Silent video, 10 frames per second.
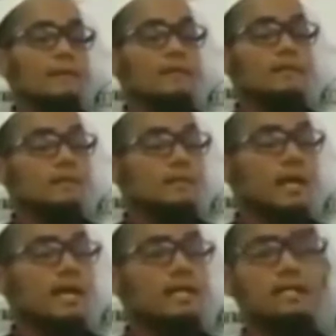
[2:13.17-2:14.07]

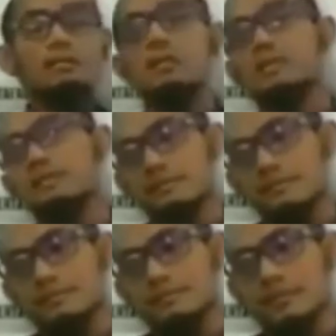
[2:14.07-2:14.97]
sisa hanya satu lagi
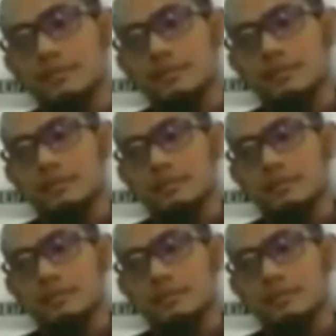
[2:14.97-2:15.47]
ya.